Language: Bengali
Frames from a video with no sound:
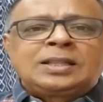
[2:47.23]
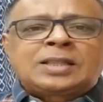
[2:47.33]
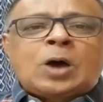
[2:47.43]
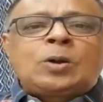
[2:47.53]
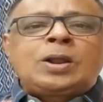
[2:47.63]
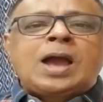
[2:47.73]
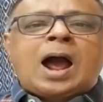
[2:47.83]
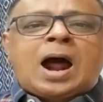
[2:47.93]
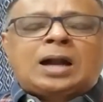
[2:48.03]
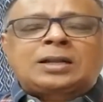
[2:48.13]
তাহলে
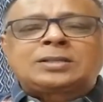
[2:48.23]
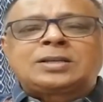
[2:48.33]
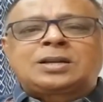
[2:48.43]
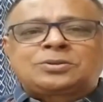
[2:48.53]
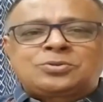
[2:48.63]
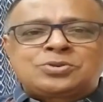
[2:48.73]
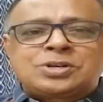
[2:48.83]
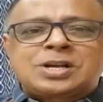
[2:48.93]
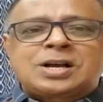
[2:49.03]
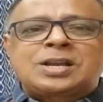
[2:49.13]
আট হাজার কোটি
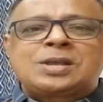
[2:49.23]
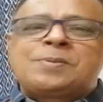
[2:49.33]
টাকার